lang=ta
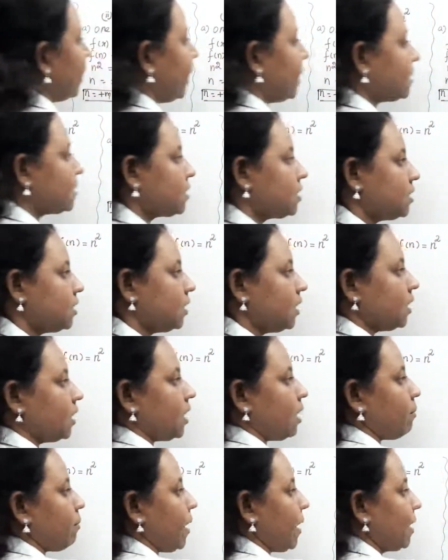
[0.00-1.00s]
நெக்ஸ்ட்டு
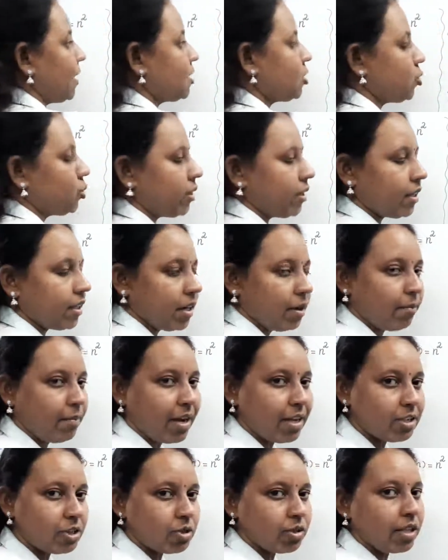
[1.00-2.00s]
நான் மைனஸ் டூ எடுக்கிறேன்
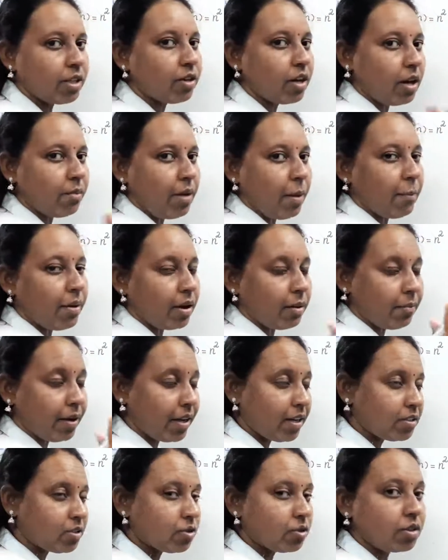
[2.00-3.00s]
மைனஸ் டூ எதோட மேப் ஆகும்
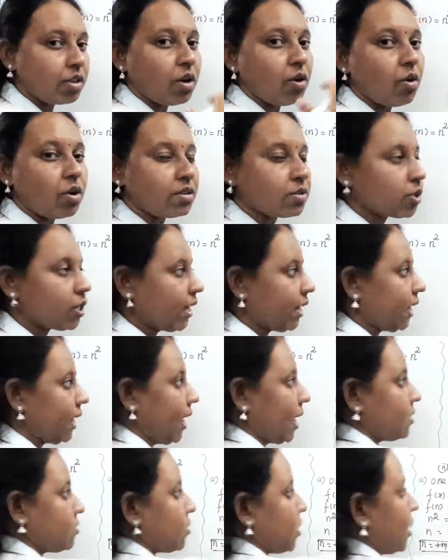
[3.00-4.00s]
மைனஸ் டூ த ஹோல் ஸ்கொயர்
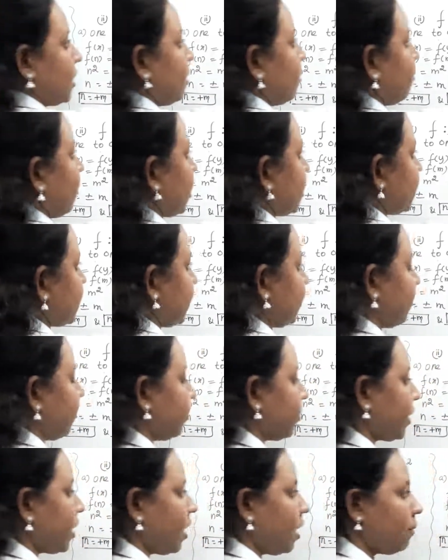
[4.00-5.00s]
என் ஸ்கொயர் தான் ஃபங்க்ஷன்
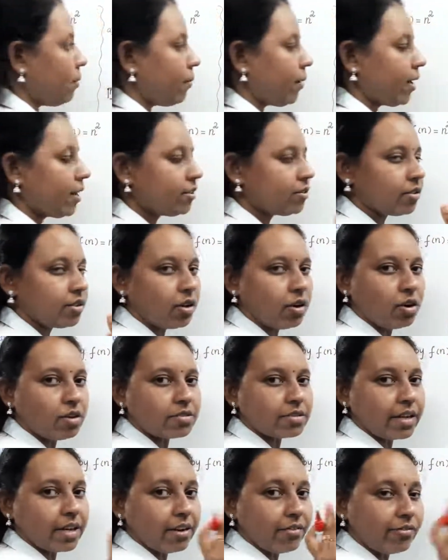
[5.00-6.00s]
அப்போ மைனஸ் டூ த ஹோல்
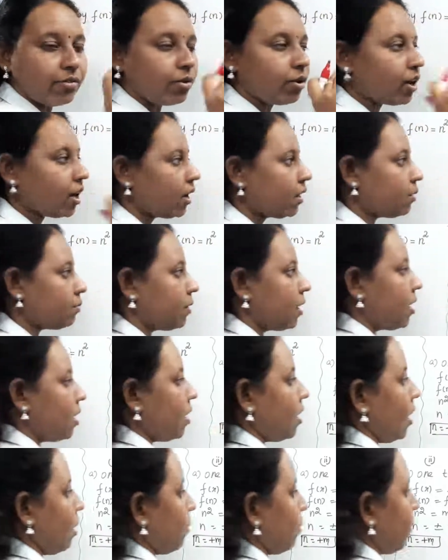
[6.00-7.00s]
ஸ்கொயர்னா ஃபோர் ஆயிரும்
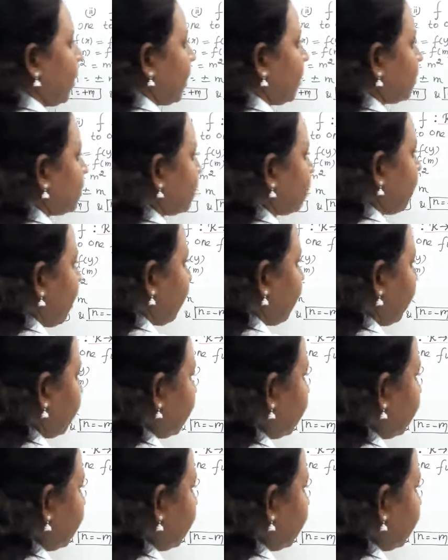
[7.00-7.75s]
அப்போ மைனஸ் டூ மேப்பிங்